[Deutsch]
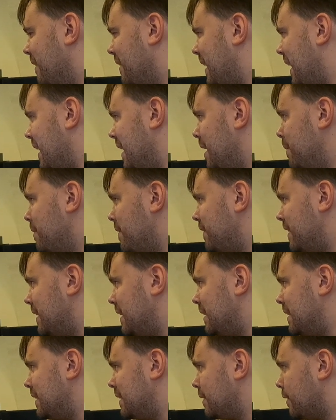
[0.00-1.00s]
Okay, immer wenn
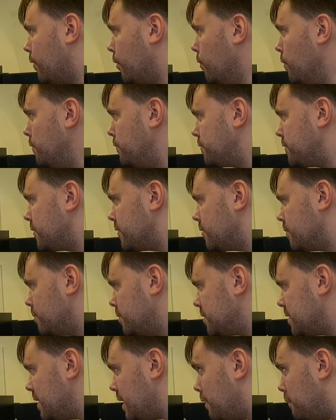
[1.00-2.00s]
er ruft,
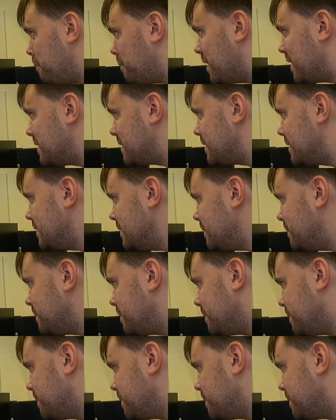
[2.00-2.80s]
muss ich aufpassen.